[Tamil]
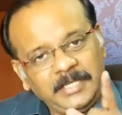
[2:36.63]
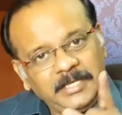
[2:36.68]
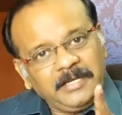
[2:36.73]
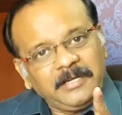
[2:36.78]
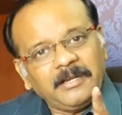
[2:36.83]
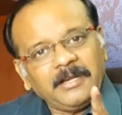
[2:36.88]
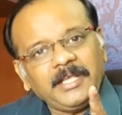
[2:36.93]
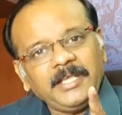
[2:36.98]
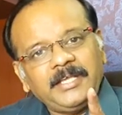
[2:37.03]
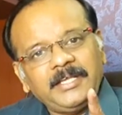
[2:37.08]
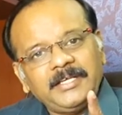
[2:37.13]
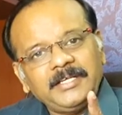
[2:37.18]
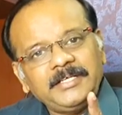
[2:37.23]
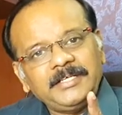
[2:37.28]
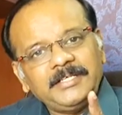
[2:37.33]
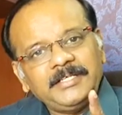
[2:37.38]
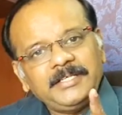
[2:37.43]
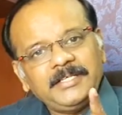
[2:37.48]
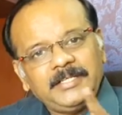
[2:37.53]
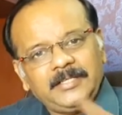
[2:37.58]
இன்றைக்கு
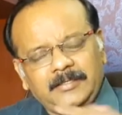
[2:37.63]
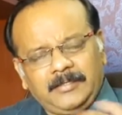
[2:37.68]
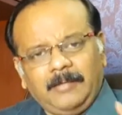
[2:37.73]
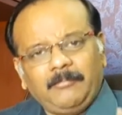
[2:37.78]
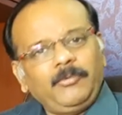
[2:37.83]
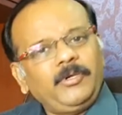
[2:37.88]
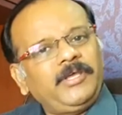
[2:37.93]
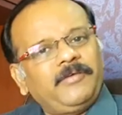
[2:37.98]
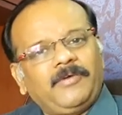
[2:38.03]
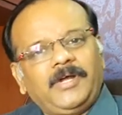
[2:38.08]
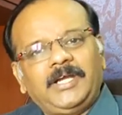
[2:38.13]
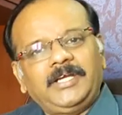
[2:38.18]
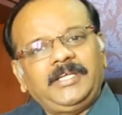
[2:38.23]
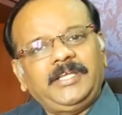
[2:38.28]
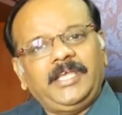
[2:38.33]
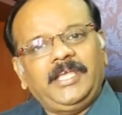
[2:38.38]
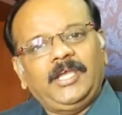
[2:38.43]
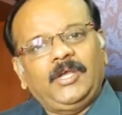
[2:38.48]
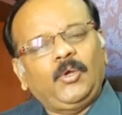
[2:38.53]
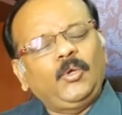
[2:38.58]
நம்முடைய
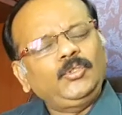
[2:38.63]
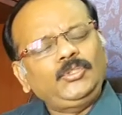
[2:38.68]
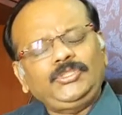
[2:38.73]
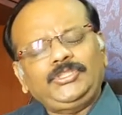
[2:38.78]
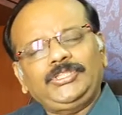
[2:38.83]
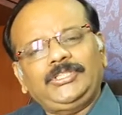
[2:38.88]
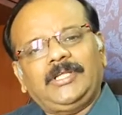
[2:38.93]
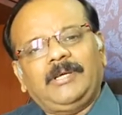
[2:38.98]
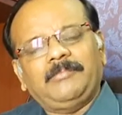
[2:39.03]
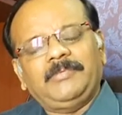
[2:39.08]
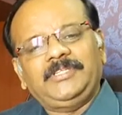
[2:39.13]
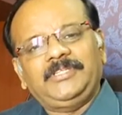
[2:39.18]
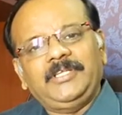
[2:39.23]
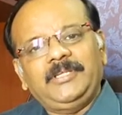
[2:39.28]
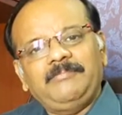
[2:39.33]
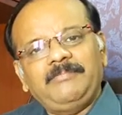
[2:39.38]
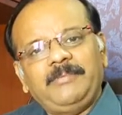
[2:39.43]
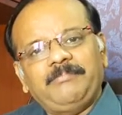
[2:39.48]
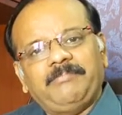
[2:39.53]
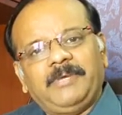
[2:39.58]
வாழ்க்கையை கொஞ்சம் நாம்
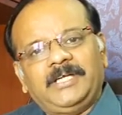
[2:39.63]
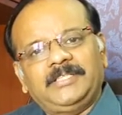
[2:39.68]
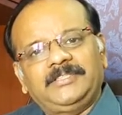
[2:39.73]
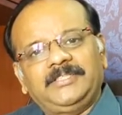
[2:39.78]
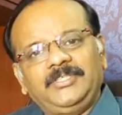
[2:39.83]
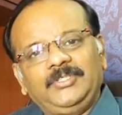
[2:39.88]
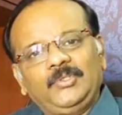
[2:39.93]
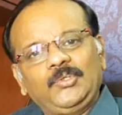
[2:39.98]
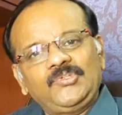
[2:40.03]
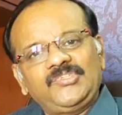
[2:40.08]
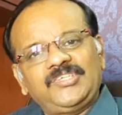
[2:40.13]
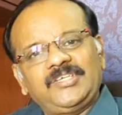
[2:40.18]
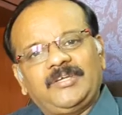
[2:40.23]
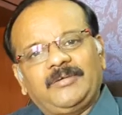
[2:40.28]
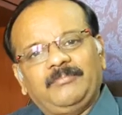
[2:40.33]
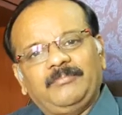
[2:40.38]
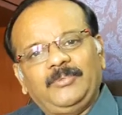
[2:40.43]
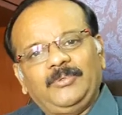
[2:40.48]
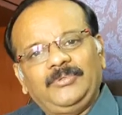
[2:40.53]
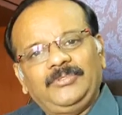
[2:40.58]
திரும்பி பார்த்து
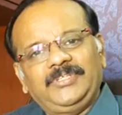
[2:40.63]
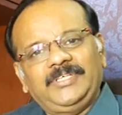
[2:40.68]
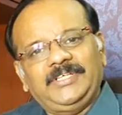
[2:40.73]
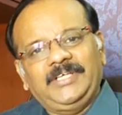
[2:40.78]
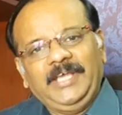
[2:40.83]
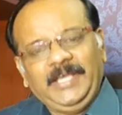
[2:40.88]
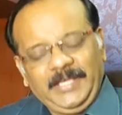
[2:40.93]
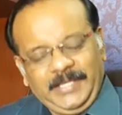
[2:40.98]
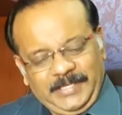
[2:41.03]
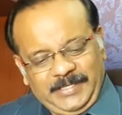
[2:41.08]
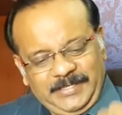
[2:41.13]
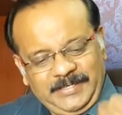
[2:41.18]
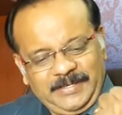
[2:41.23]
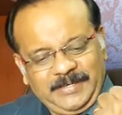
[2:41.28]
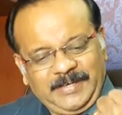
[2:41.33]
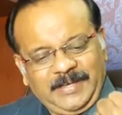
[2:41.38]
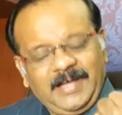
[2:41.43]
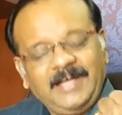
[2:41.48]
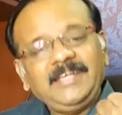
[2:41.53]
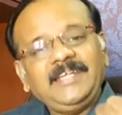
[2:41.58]
யோசிக்கும் பொழுது இன்று
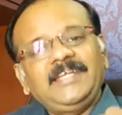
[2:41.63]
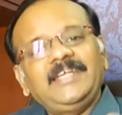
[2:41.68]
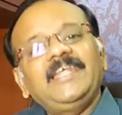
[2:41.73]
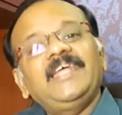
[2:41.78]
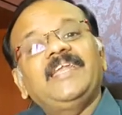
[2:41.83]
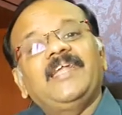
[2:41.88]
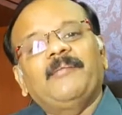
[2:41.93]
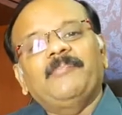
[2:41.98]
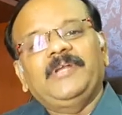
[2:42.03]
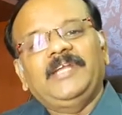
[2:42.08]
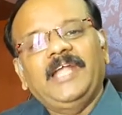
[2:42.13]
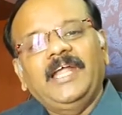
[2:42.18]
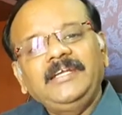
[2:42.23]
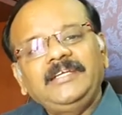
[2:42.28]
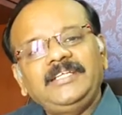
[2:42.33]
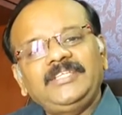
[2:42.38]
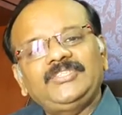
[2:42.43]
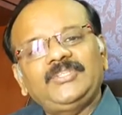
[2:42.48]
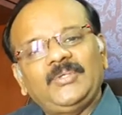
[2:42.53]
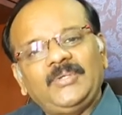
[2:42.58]
காலையிலே நாம்
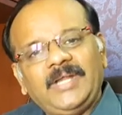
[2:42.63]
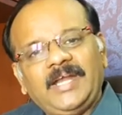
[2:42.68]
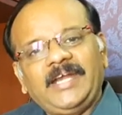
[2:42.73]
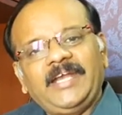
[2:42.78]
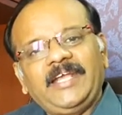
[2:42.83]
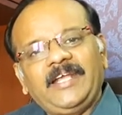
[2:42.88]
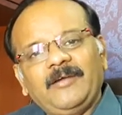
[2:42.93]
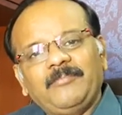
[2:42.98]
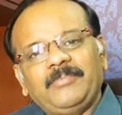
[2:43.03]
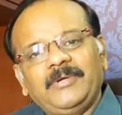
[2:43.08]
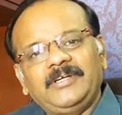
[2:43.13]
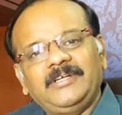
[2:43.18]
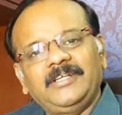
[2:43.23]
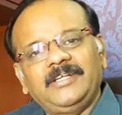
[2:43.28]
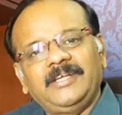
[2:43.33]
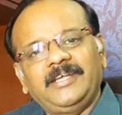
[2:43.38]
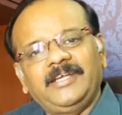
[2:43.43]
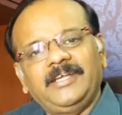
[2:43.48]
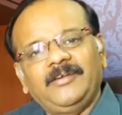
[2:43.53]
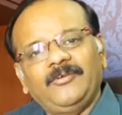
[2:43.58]
நன்றி சொல்ல அழைக்கப்பட்டு
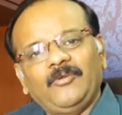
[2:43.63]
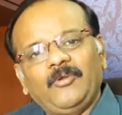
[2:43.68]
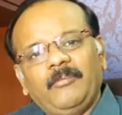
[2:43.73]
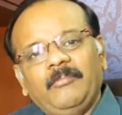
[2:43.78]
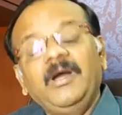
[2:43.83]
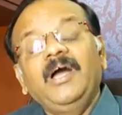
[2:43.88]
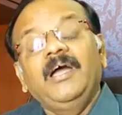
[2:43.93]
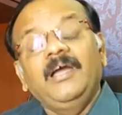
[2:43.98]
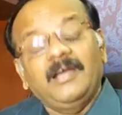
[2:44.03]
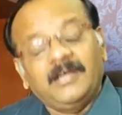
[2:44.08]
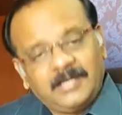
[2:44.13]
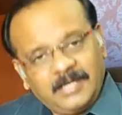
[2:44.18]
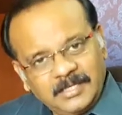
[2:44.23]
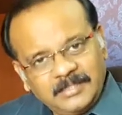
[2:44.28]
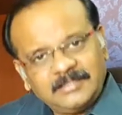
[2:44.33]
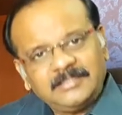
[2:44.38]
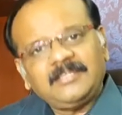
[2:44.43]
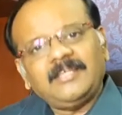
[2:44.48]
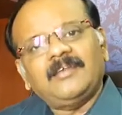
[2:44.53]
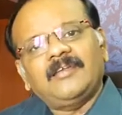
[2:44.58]
இருக்கின்றோம்
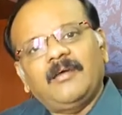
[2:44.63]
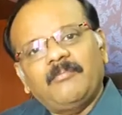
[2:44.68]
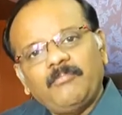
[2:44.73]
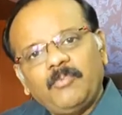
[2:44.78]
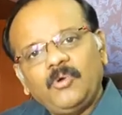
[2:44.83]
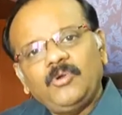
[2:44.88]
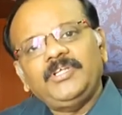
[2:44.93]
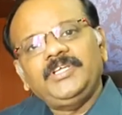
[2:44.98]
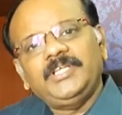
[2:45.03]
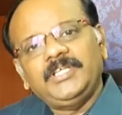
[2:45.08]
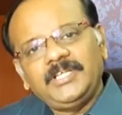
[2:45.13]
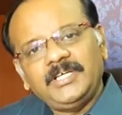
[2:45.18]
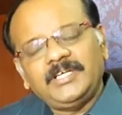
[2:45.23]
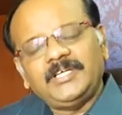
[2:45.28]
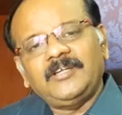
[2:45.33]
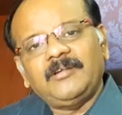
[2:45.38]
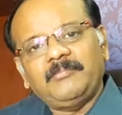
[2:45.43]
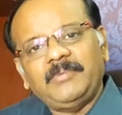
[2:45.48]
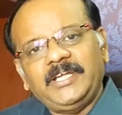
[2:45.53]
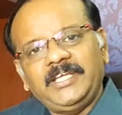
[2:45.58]
கத்த நம்மோடு
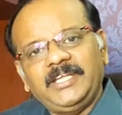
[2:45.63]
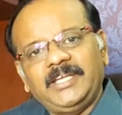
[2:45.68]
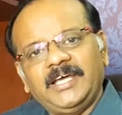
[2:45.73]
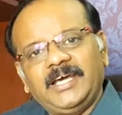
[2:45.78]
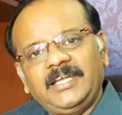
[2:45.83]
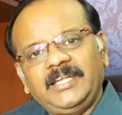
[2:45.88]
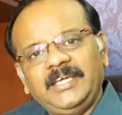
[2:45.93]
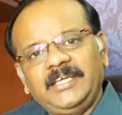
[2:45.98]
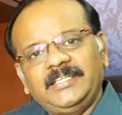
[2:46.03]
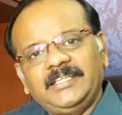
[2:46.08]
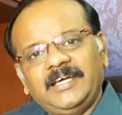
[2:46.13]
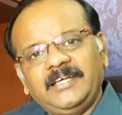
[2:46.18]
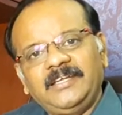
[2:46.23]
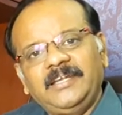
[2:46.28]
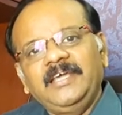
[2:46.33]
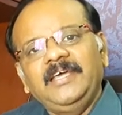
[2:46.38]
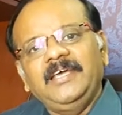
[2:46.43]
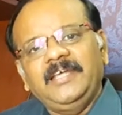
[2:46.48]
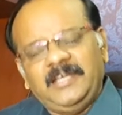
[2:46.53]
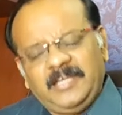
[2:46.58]
இருக்கிறபடினாலே தான்
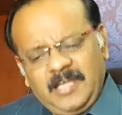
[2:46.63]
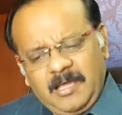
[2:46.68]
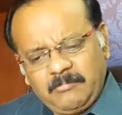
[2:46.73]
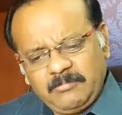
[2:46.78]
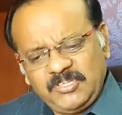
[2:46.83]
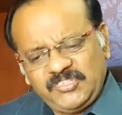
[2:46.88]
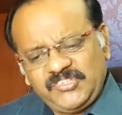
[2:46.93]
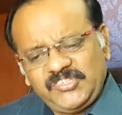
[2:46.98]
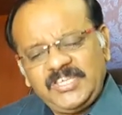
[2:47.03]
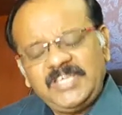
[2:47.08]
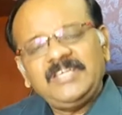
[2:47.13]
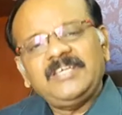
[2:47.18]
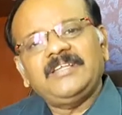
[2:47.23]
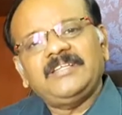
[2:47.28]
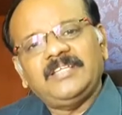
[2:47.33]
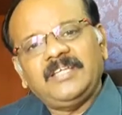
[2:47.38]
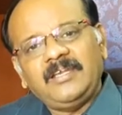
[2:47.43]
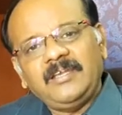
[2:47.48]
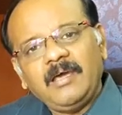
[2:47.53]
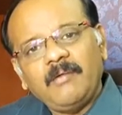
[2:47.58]
நாம்
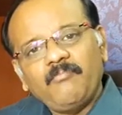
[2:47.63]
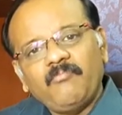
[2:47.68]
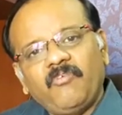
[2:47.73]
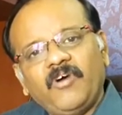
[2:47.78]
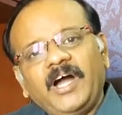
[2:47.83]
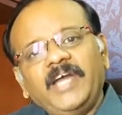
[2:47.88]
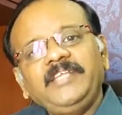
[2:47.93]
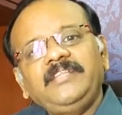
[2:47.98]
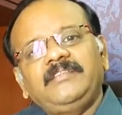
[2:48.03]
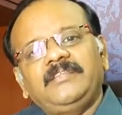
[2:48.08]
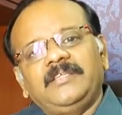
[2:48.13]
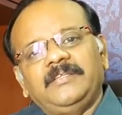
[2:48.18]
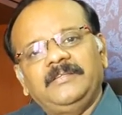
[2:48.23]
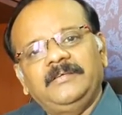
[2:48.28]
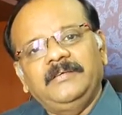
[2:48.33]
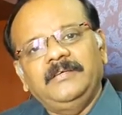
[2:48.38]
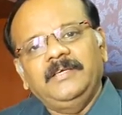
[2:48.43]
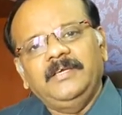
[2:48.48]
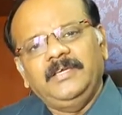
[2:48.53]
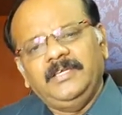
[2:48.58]
செய்கிறதெல்லாம்
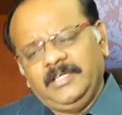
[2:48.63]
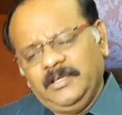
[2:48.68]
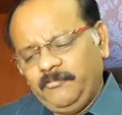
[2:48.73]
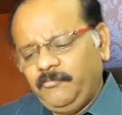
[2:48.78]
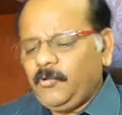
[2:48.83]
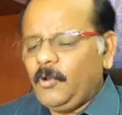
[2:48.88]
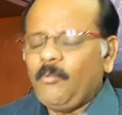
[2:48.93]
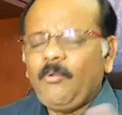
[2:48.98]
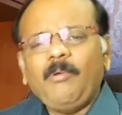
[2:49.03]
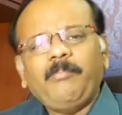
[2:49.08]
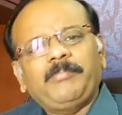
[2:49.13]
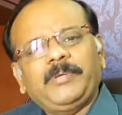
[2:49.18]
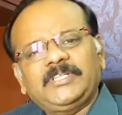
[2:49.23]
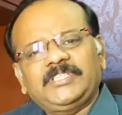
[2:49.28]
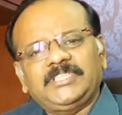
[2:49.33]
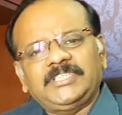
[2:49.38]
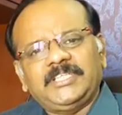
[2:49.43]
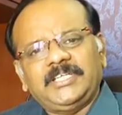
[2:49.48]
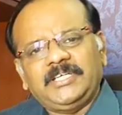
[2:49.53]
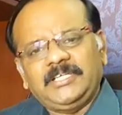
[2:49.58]
வாய்த்தது எவ்வளவோ
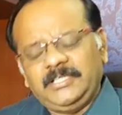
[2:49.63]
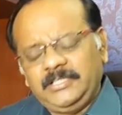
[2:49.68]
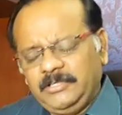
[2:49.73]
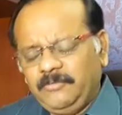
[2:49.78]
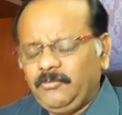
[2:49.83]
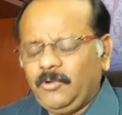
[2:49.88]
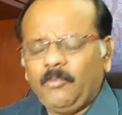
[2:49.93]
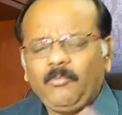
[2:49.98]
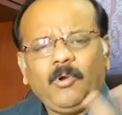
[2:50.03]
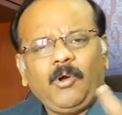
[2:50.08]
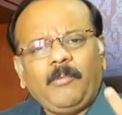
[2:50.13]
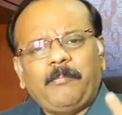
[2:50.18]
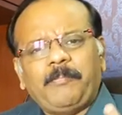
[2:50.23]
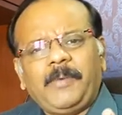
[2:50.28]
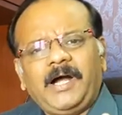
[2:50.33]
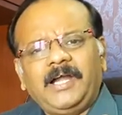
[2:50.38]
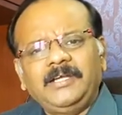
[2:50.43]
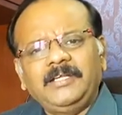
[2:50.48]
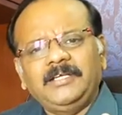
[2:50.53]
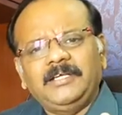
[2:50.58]
பிரச்சனைகள் எவ்வளவோ
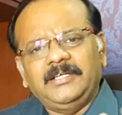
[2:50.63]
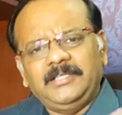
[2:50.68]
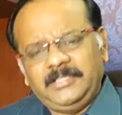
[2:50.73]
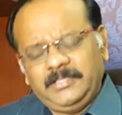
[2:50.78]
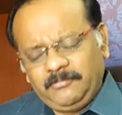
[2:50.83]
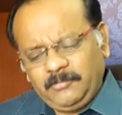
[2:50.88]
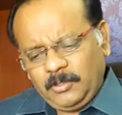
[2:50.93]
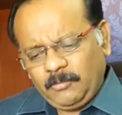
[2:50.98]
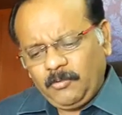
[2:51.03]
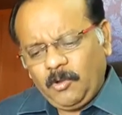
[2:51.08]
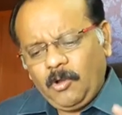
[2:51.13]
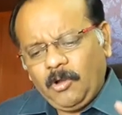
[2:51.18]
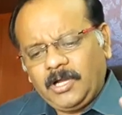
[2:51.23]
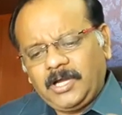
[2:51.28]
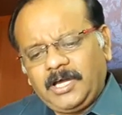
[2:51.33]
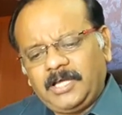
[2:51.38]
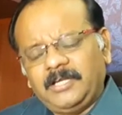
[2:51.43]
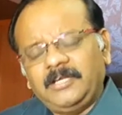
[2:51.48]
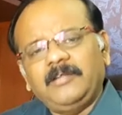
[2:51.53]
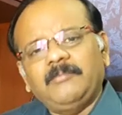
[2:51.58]
பாடுகள் எவ்வளவோ
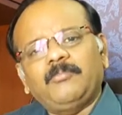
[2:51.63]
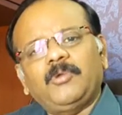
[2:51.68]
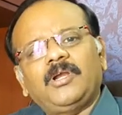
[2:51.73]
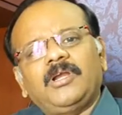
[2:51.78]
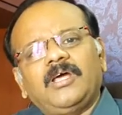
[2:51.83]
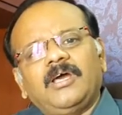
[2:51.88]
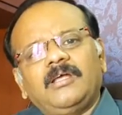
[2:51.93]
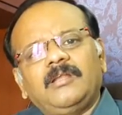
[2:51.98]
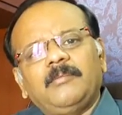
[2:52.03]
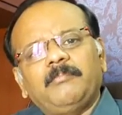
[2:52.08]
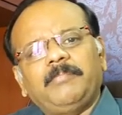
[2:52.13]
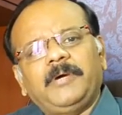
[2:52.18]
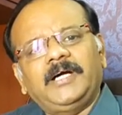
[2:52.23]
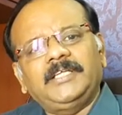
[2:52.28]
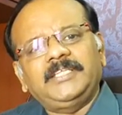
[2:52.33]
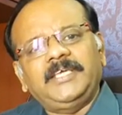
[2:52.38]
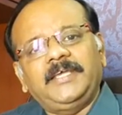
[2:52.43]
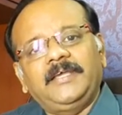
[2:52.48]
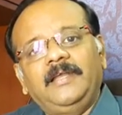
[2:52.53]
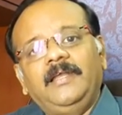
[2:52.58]
கரடுமுரடான
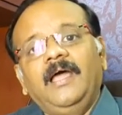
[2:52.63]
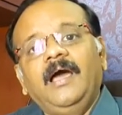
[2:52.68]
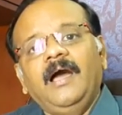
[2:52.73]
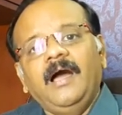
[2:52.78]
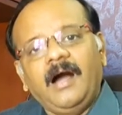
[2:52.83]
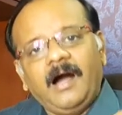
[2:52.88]
பாதைகள்